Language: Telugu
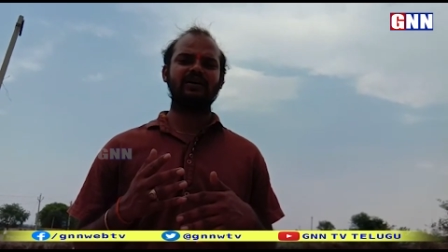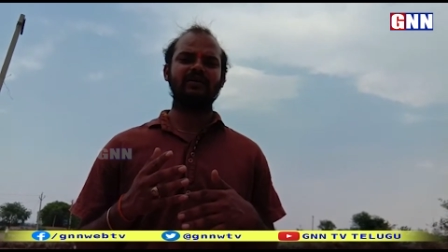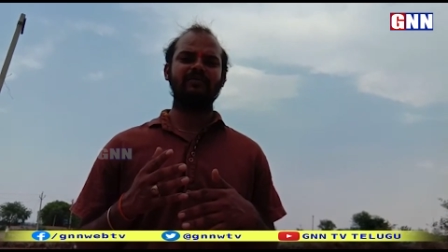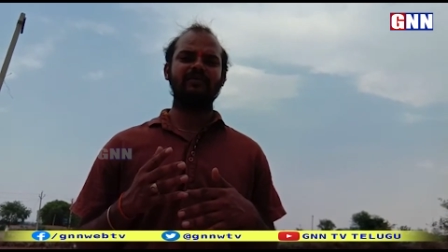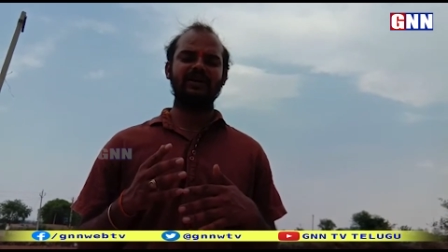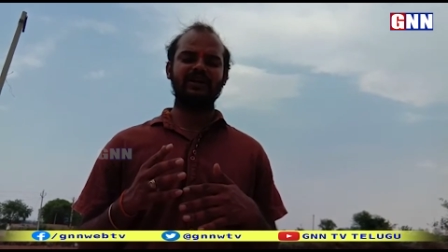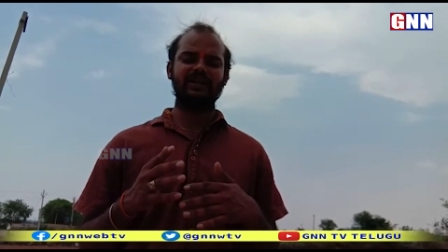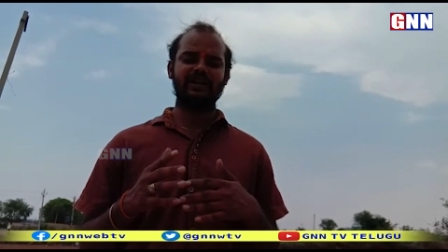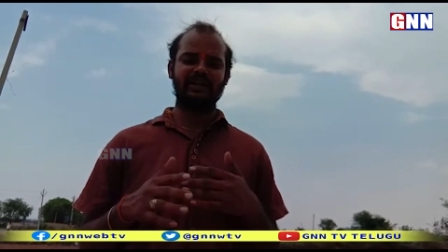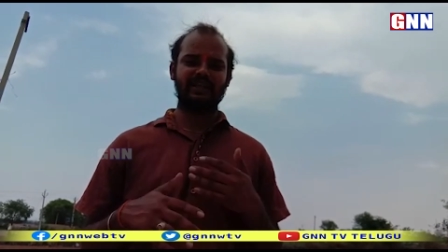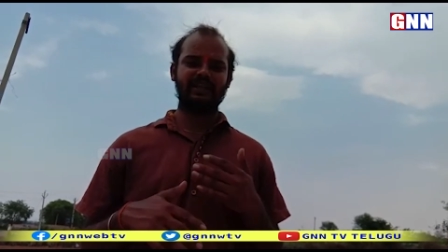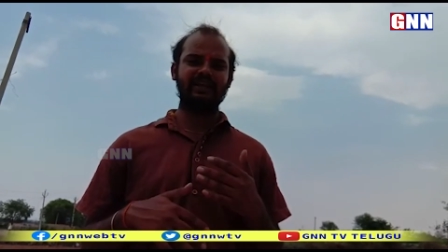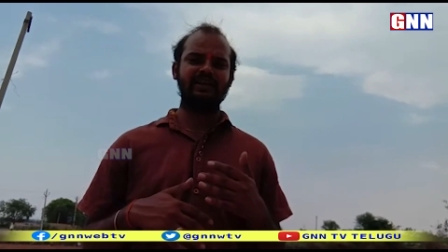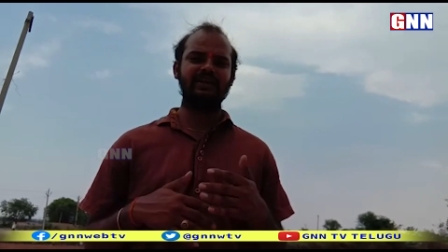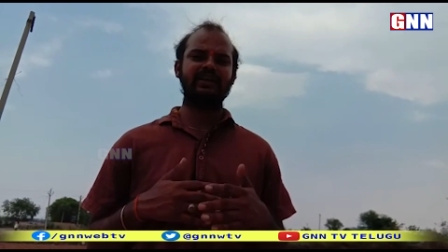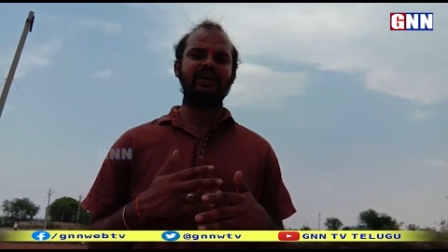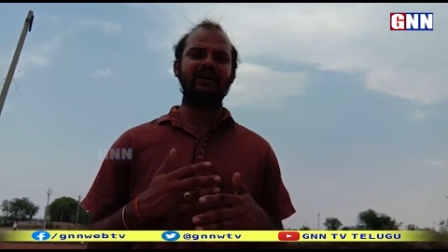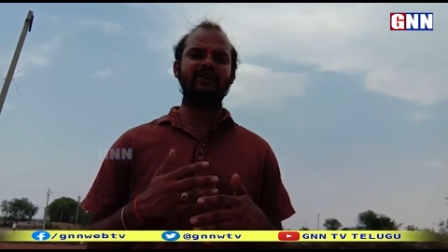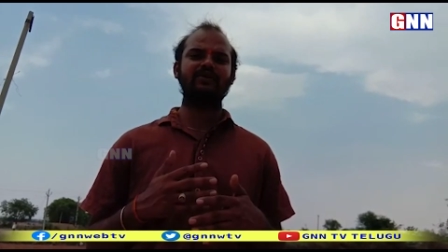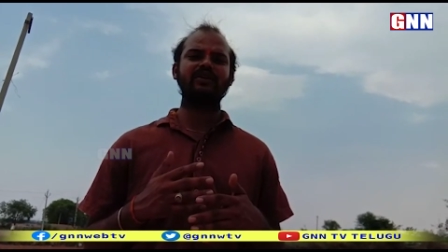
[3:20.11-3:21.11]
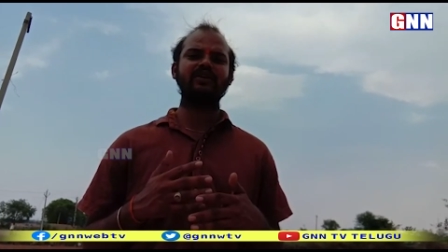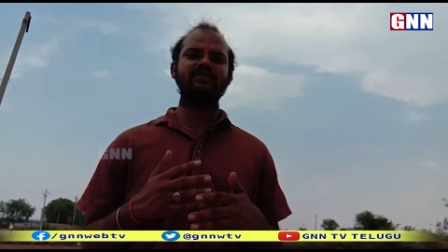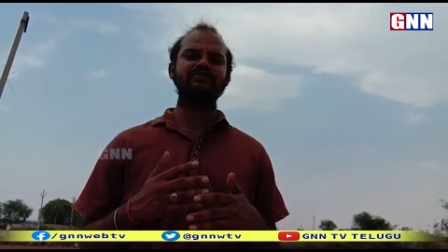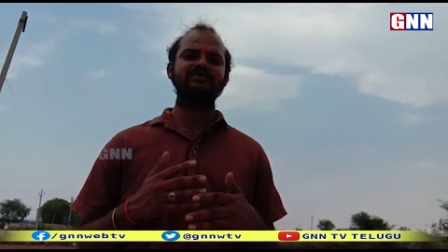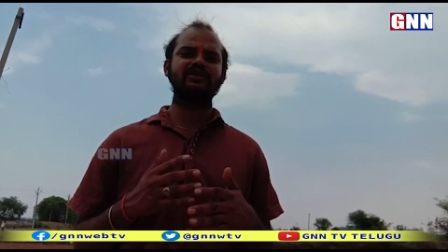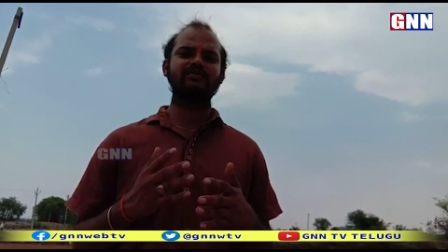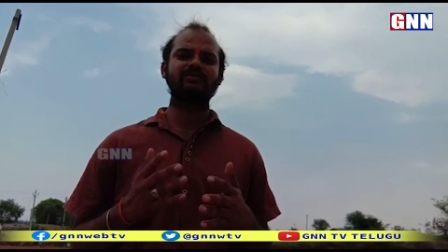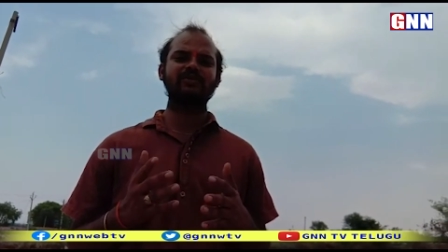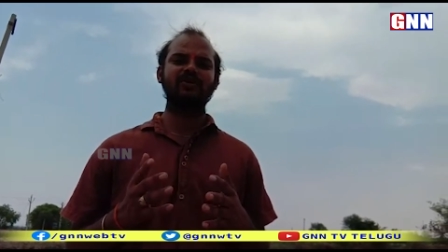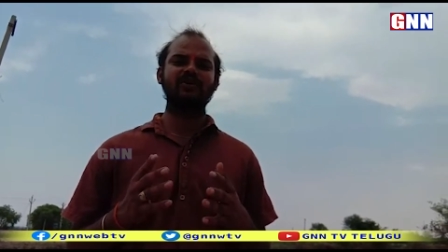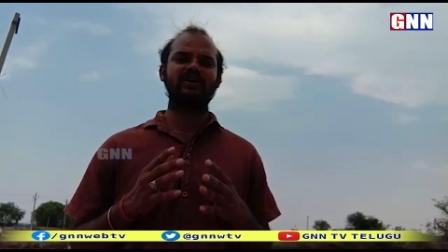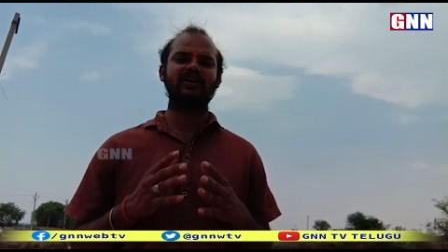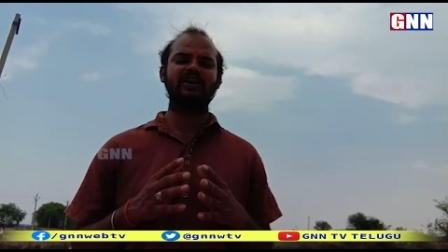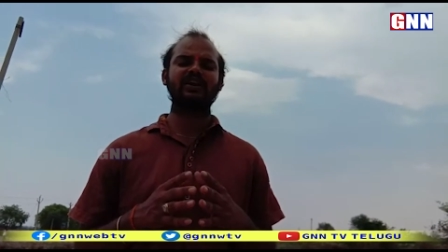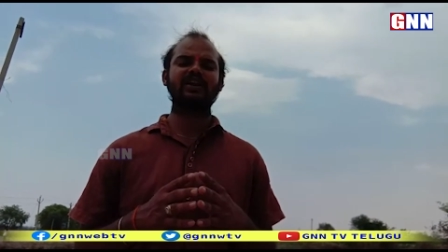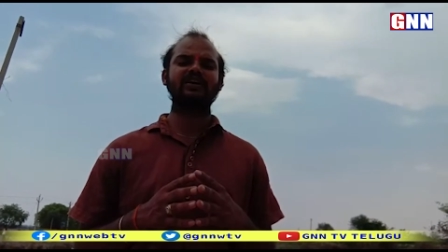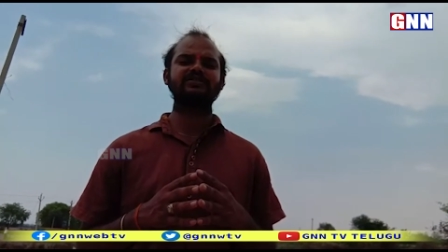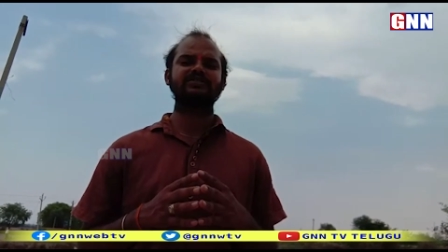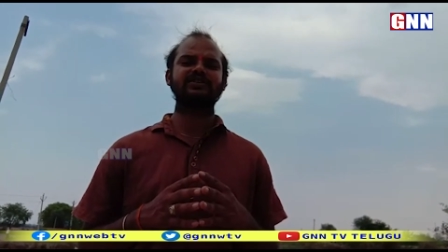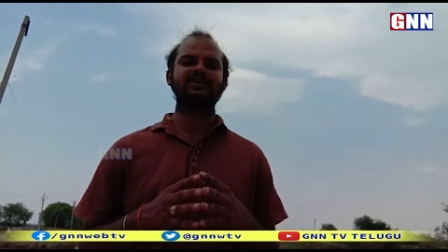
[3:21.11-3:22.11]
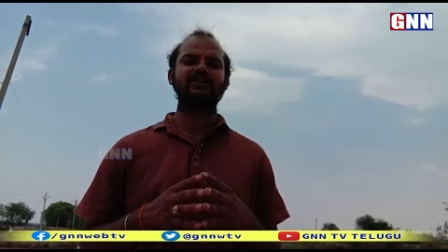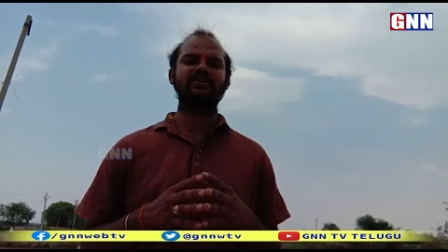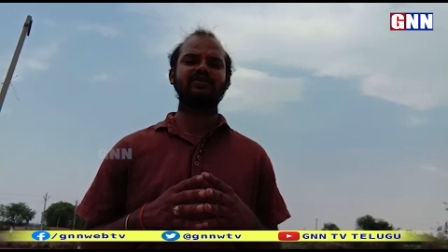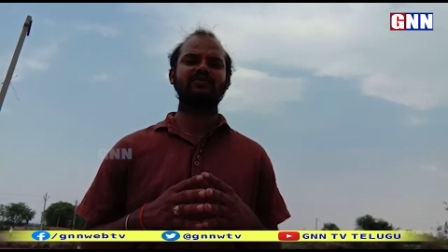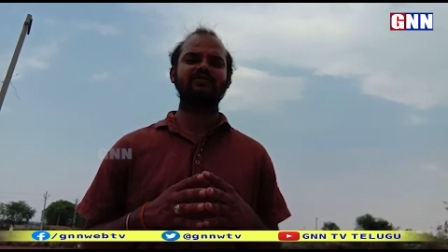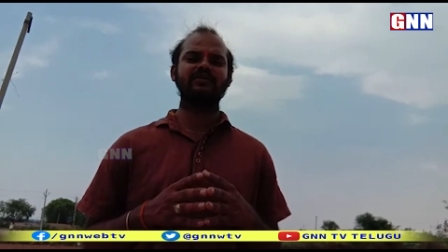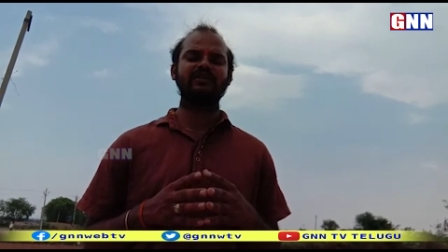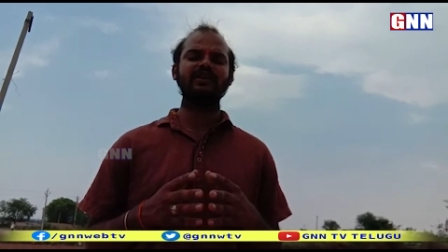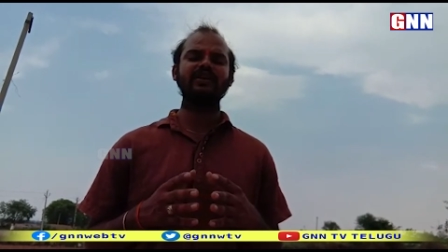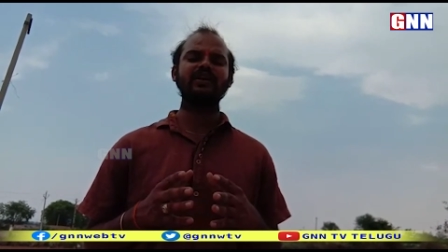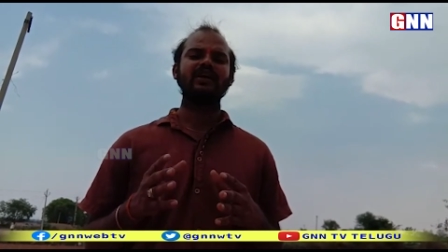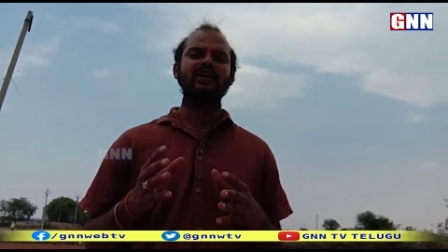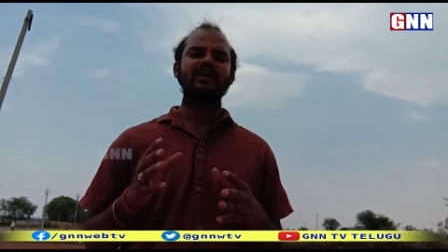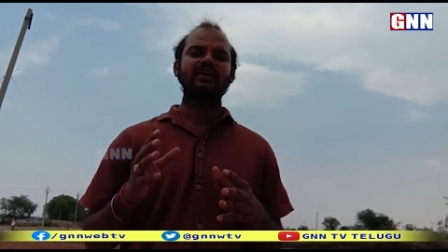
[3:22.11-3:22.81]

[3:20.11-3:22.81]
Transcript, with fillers: ఏమంటారు ఈ కరోనా విషయంలో అగ్రరాజ్యంగా ఉంది